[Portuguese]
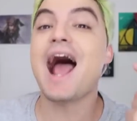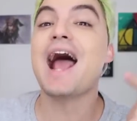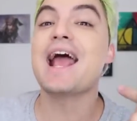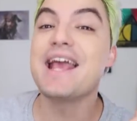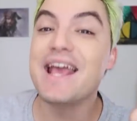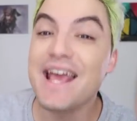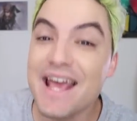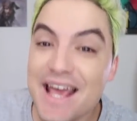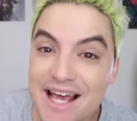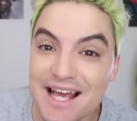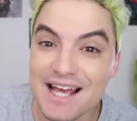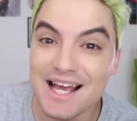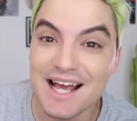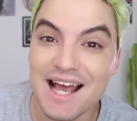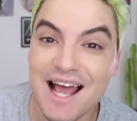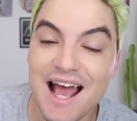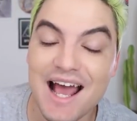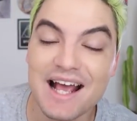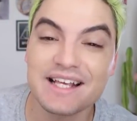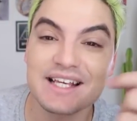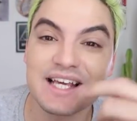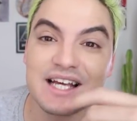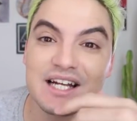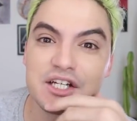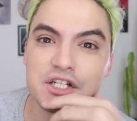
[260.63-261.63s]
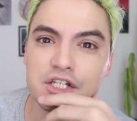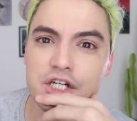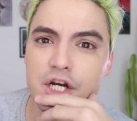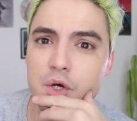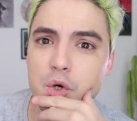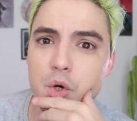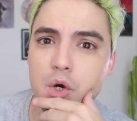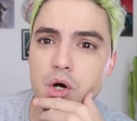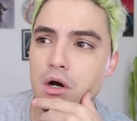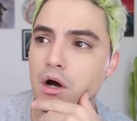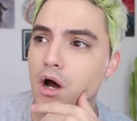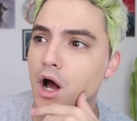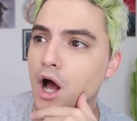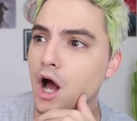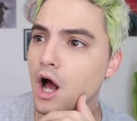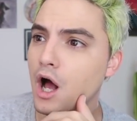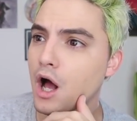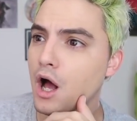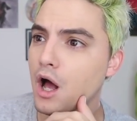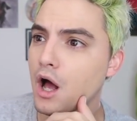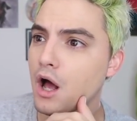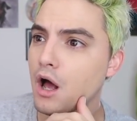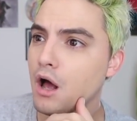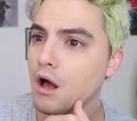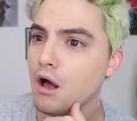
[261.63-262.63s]
Aí é que ele chegou.
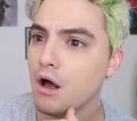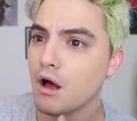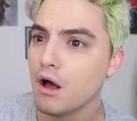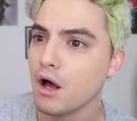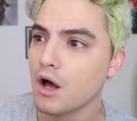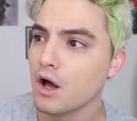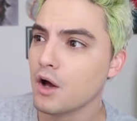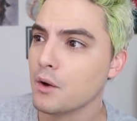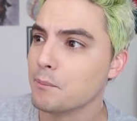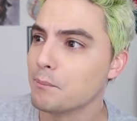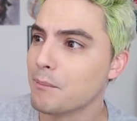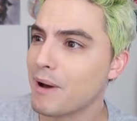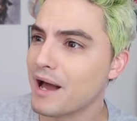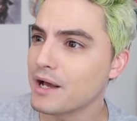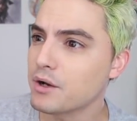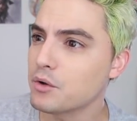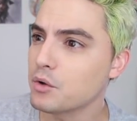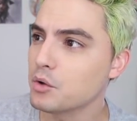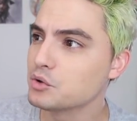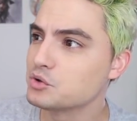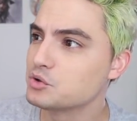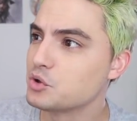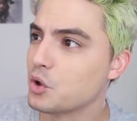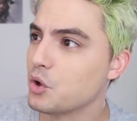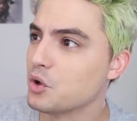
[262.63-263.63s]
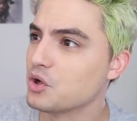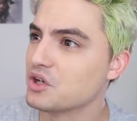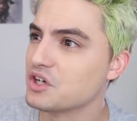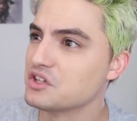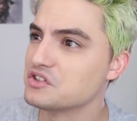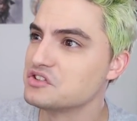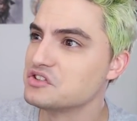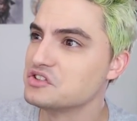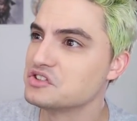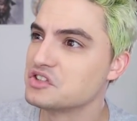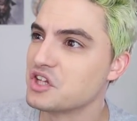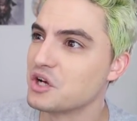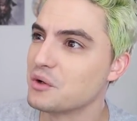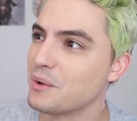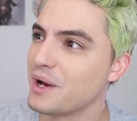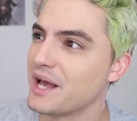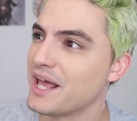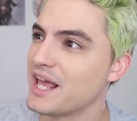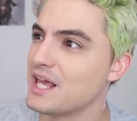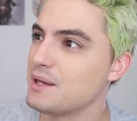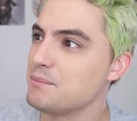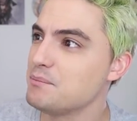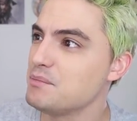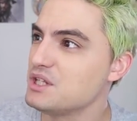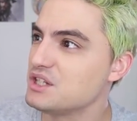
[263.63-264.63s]
Ah, Michael Douglas então
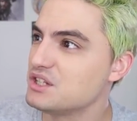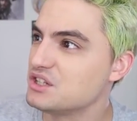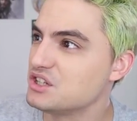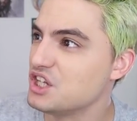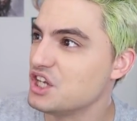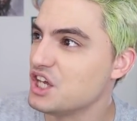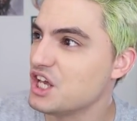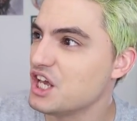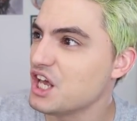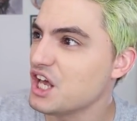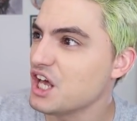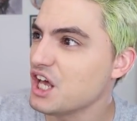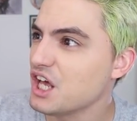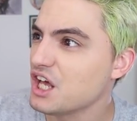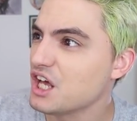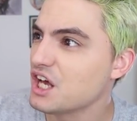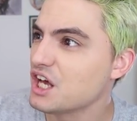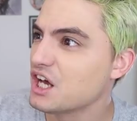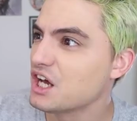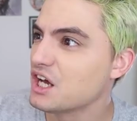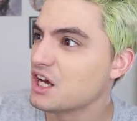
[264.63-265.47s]
é MD?